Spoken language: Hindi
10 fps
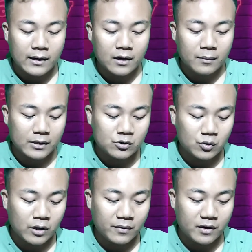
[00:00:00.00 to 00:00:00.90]
डालने के
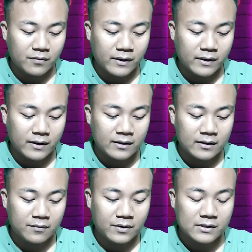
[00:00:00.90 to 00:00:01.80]
बाद जो है वेरीफाई कर
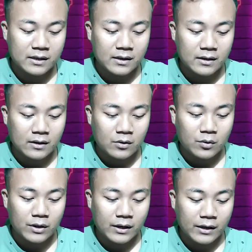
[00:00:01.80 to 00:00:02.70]
देते हैं फिर से
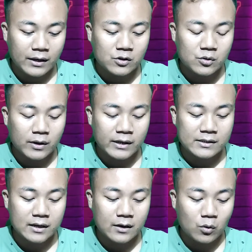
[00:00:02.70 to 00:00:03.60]
तो देखिए ये जो
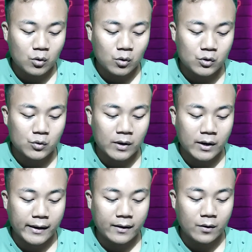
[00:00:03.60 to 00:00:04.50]
है स्टार्ट हो
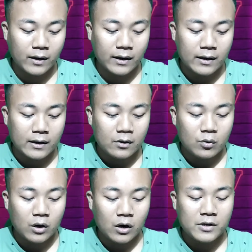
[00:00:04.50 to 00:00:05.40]
चुका है ओके
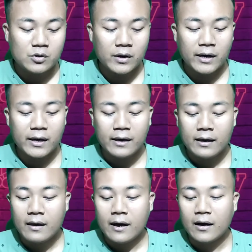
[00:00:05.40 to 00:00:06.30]
तो अभी जो
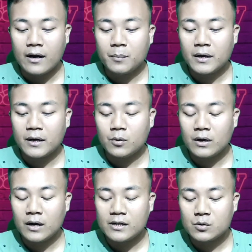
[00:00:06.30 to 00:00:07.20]
है अगर मैं
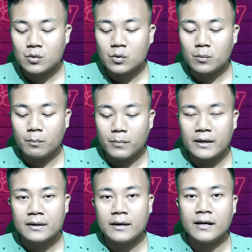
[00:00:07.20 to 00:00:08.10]
करूंगा इसको
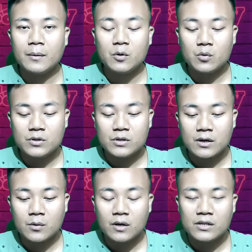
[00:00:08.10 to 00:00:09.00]
बंद करने का भी
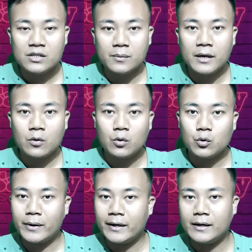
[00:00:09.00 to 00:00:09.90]
कोशिश करूंगा जीमेल
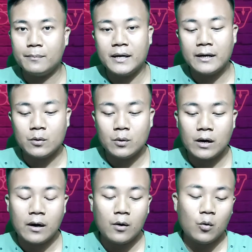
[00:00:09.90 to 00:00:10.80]
को तो भाई ये बंद नहीं
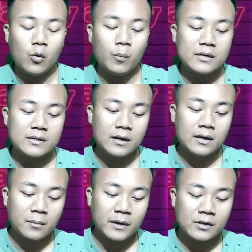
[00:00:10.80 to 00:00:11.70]
होगा ऊपर से
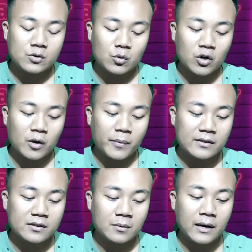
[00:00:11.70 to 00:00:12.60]
अगर मैं इसको
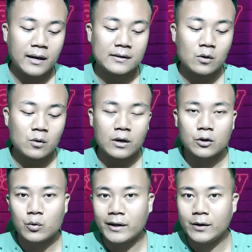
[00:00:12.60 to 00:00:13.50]
नोटिफिकेशन भी लाना
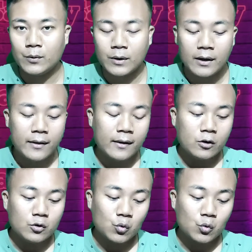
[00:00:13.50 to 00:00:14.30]
चाहूंगा तो नहीं होगा